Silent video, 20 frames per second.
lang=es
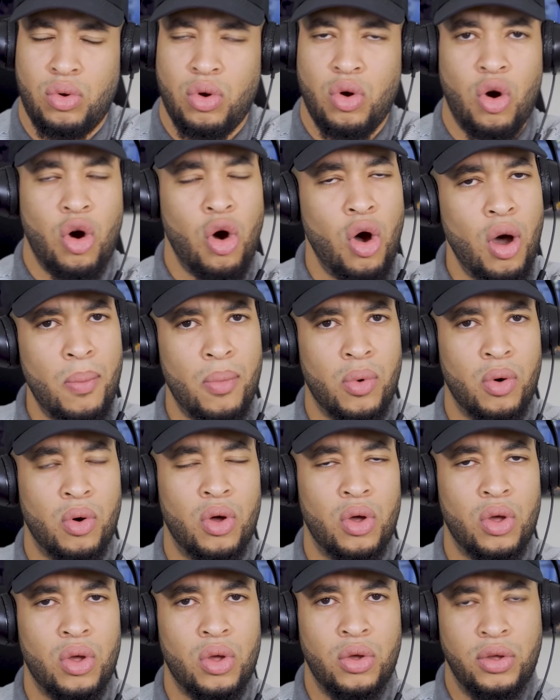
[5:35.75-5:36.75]

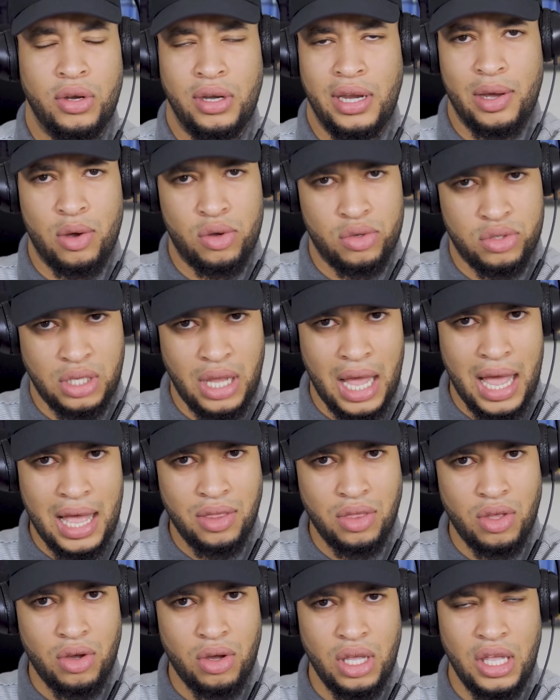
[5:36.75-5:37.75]
¿Cómo?
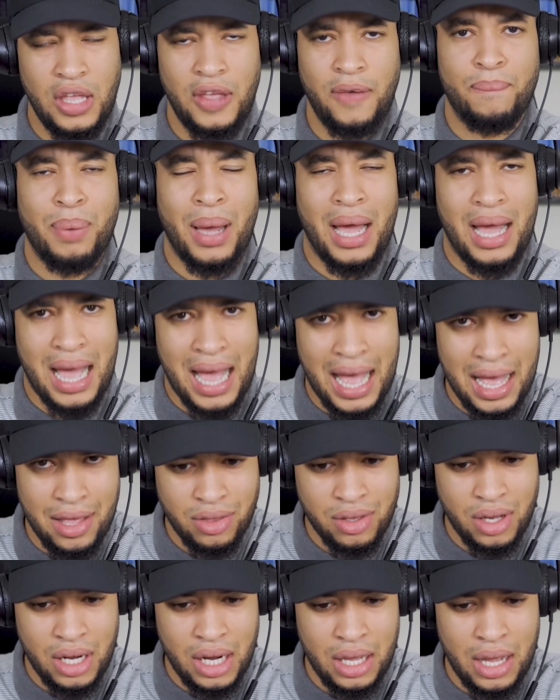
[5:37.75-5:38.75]
¿Negociando y
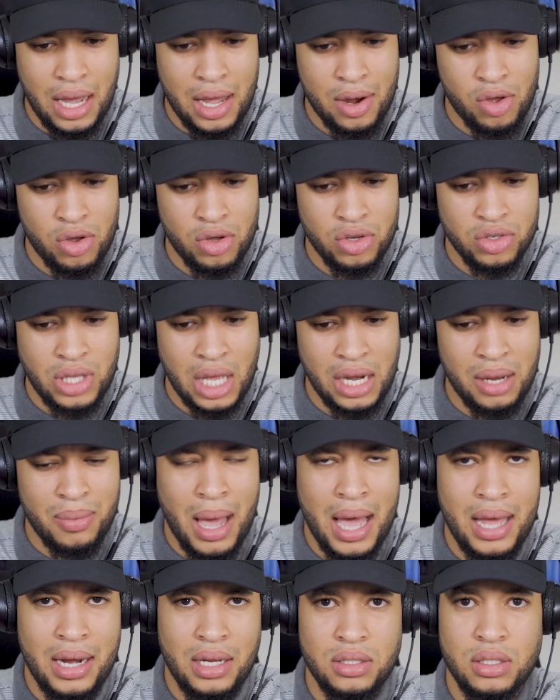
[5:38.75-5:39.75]
pagándole a los
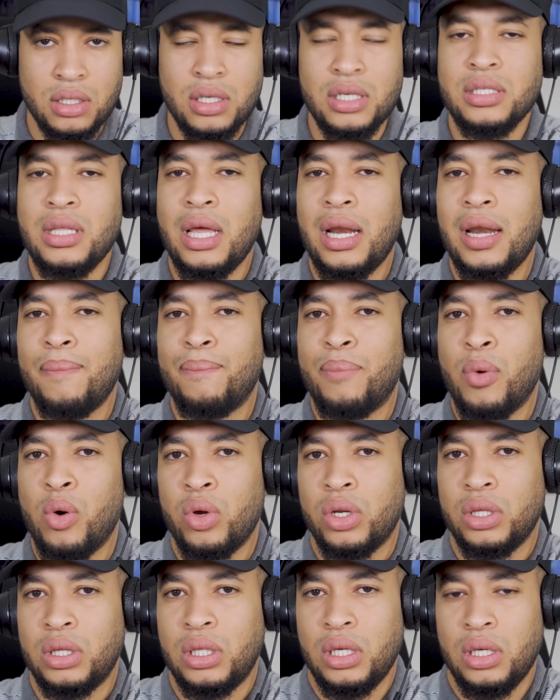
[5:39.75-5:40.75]
talibanes? Este
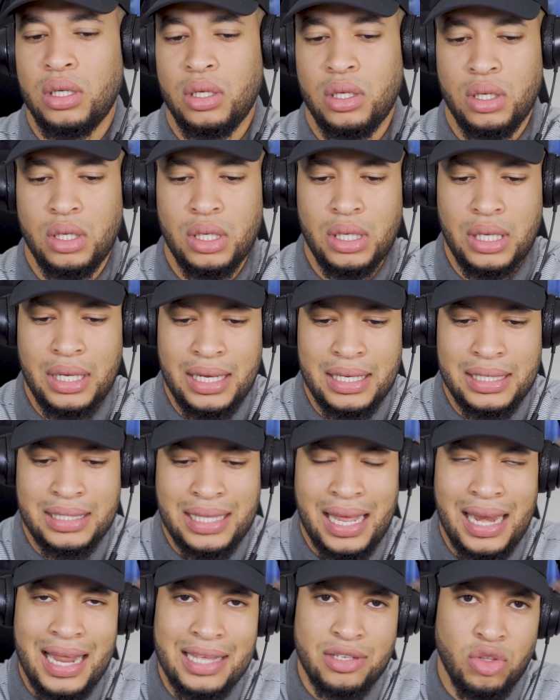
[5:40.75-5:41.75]
reporte
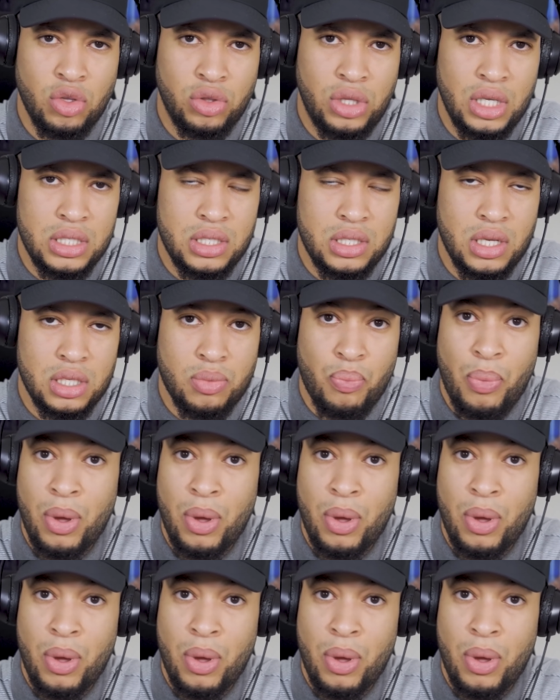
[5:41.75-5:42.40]
está en las noticias,